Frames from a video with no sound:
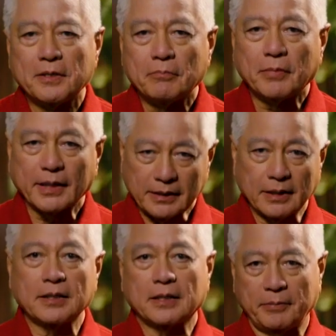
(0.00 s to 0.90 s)

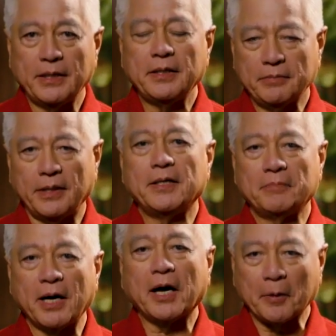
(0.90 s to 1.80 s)
Magandang gabi uh,
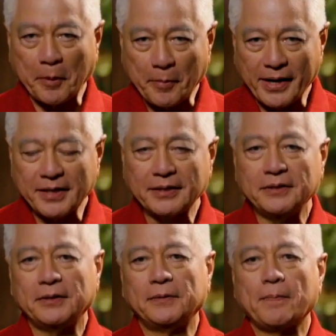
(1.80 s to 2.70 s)
mga kababayan.
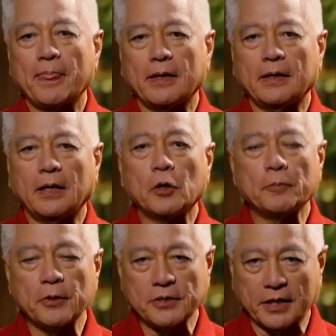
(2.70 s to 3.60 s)
Uh, ako
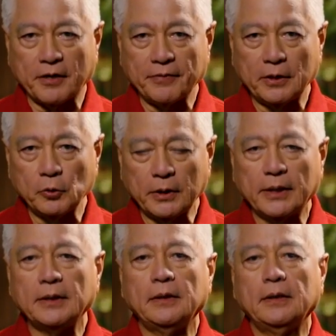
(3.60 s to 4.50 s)
po ay si Rafi
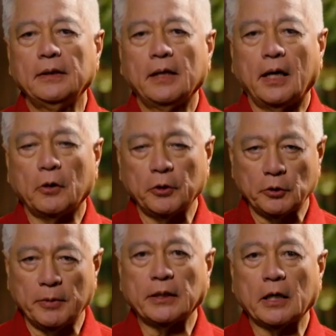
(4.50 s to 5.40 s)
Alunan. Ako ay
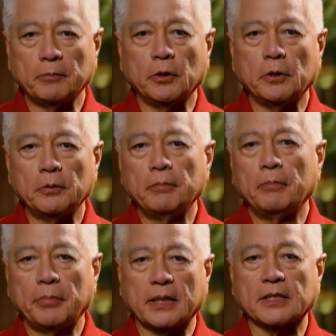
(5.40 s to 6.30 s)
tumatakbo
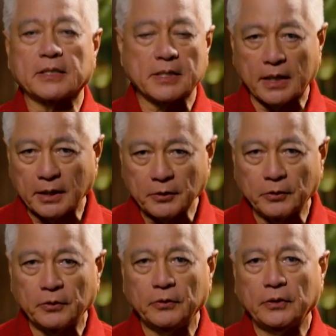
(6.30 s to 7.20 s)
para sa
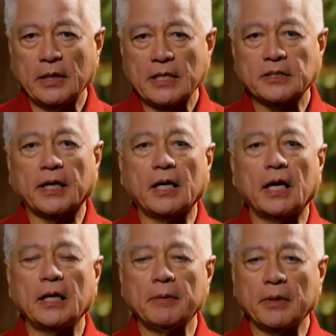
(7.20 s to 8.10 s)
Senado sa
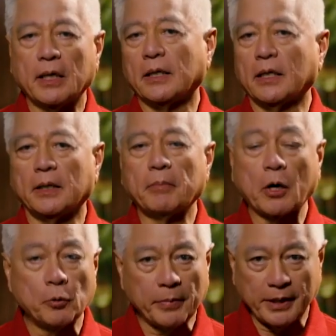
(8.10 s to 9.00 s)
ilalim ng uh,
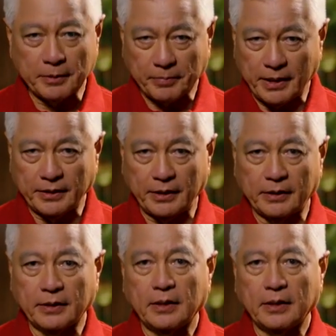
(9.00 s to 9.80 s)
Bagong Bayan Party.